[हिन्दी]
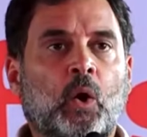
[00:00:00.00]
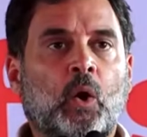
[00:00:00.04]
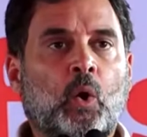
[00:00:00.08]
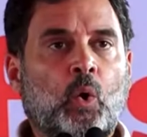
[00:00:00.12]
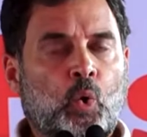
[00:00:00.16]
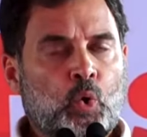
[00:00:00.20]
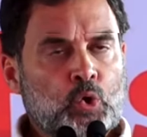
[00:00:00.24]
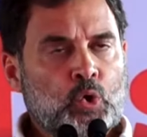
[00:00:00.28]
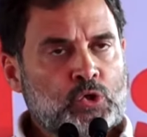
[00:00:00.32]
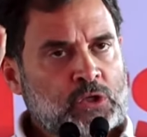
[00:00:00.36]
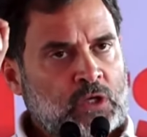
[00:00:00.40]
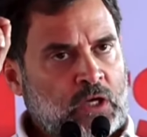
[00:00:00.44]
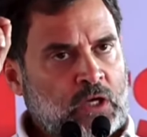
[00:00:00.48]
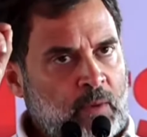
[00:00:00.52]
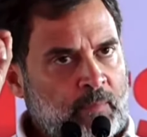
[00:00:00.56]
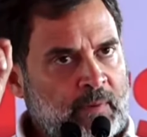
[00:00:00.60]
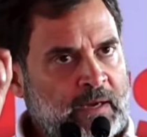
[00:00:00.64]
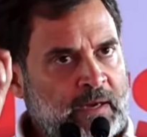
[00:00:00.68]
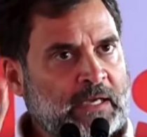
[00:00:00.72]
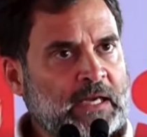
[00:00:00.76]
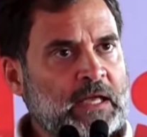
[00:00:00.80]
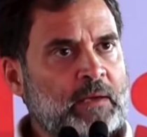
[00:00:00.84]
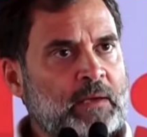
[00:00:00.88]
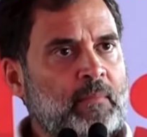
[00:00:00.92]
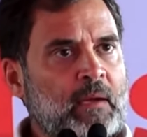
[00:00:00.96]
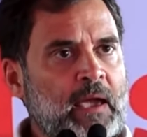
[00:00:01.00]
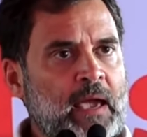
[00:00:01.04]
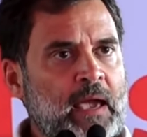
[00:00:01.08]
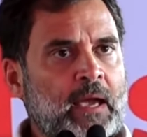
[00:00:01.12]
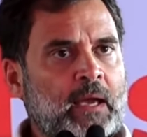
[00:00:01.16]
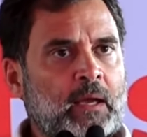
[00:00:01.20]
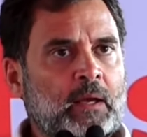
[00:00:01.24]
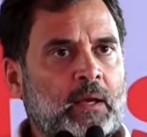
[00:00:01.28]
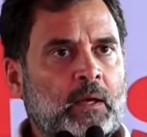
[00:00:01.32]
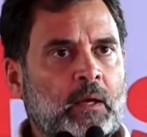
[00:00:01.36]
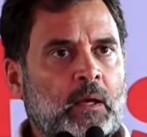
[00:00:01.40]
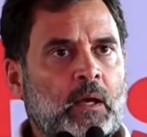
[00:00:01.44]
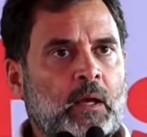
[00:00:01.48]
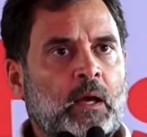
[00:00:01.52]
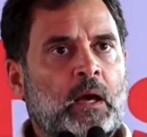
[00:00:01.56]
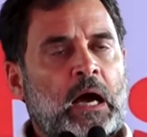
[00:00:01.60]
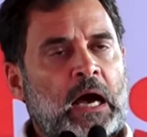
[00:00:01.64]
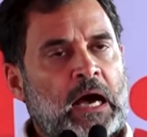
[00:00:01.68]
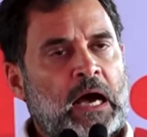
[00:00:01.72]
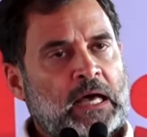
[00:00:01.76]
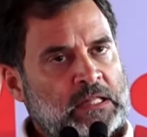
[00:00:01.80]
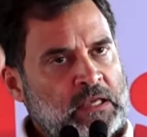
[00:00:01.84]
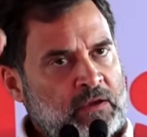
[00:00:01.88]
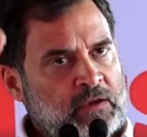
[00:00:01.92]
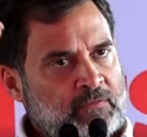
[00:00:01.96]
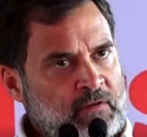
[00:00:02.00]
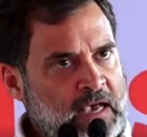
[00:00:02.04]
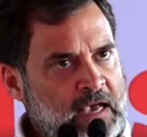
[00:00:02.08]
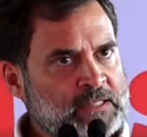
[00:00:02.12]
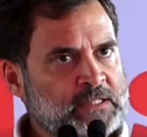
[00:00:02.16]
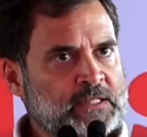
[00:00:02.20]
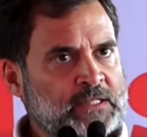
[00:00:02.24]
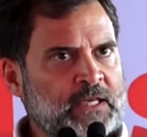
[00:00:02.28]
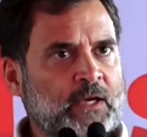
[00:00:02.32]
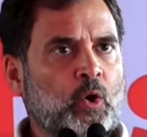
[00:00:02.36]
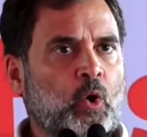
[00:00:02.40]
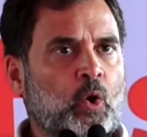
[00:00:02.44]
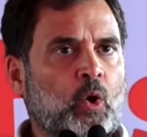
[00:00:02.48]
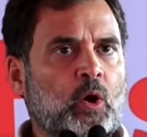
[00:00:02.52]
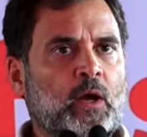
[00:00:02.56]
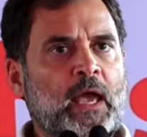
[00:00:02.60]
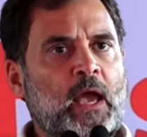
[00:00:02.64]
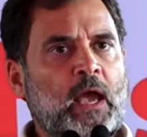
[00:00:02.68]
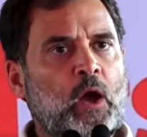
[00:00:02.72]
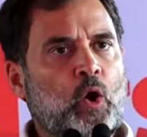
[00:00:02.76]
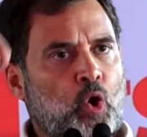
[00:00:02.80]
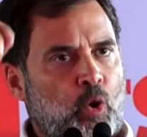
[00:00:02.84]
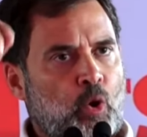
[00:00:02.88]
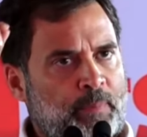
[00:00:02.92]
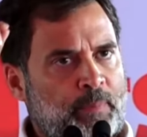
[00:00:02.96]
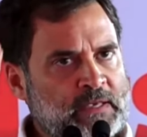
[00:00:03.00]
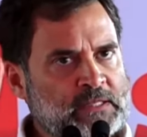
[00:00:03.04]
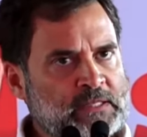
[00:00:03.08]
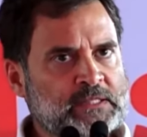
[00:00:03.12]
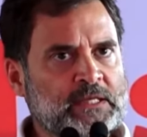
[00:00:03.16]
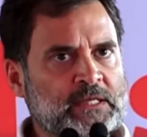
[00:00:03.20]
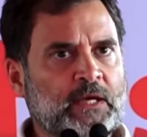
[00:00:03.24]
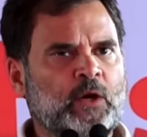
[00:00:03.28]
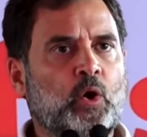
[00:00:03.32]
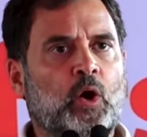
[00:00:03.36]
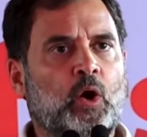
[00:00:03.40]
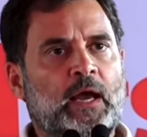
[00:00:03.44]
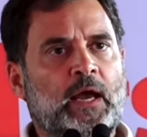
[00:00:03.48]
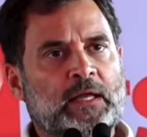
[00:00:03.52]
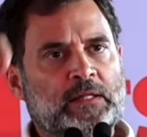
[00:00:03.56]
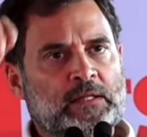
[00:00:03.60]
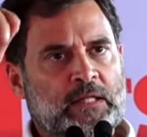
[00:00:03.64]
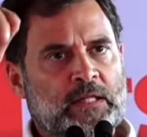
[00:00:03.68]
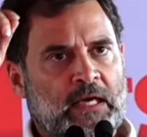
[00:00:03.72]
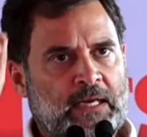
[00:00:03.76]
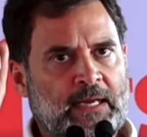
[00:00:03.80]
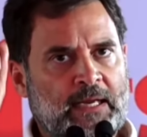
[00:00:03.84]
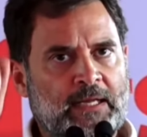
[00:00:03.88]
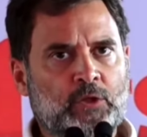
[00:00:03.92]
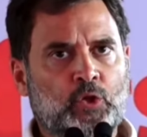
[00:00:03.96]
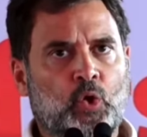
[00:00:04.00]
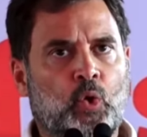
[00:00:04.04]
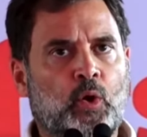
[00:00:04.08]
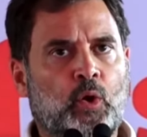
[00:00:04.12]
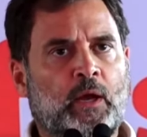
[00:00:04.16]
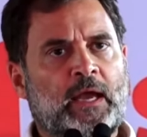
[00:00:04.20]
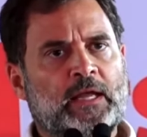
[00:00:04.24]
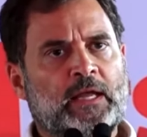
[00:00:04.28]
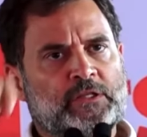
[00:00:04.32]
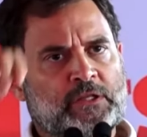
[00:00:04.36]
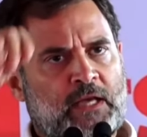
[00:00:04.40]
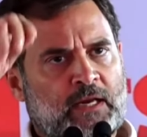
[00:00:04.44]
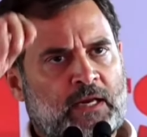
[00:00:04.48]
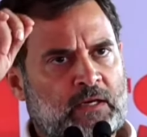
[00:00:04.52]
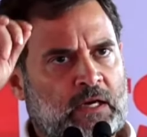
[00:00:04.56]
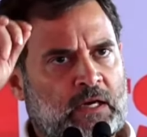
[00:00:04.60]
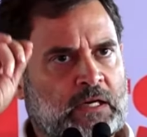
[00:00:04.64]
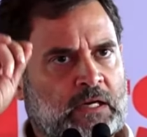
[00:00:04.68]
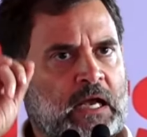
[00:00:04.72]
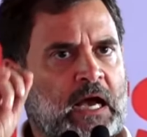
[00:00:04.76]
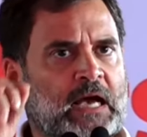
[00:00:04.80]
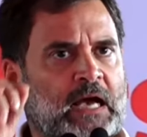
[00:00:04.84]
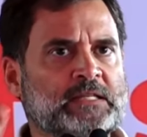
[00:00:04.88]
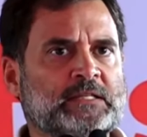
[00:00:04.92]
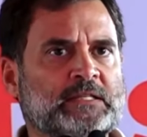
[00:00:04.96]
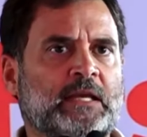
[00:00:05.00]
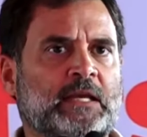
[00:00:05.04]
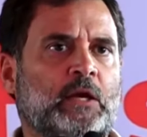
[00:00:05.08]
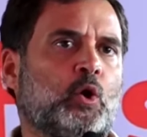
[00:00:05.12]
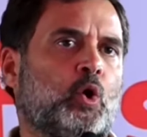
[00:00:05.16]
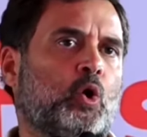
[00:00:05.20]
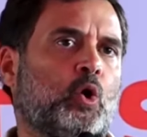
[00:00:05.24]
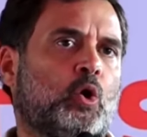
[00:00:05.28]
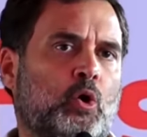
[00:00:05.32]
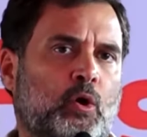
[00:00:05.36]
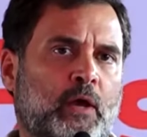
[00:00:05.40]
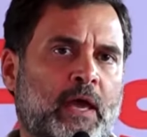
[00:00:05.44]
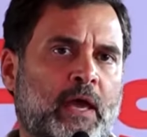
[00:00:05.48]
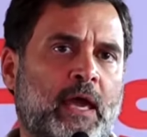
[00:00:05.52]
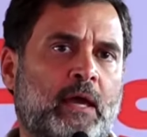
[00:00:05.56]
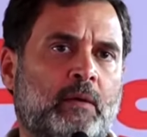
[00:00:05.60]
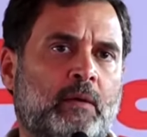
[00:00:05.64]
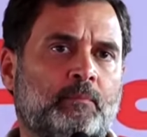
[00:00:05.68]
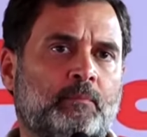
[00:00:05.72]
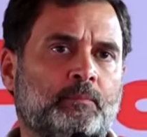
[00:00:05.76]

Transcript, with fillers: उस कमेटी में आदिवासी होंगे ओबीसी होंगे दलित होंगे जनरल कास्ट के लोग होंगे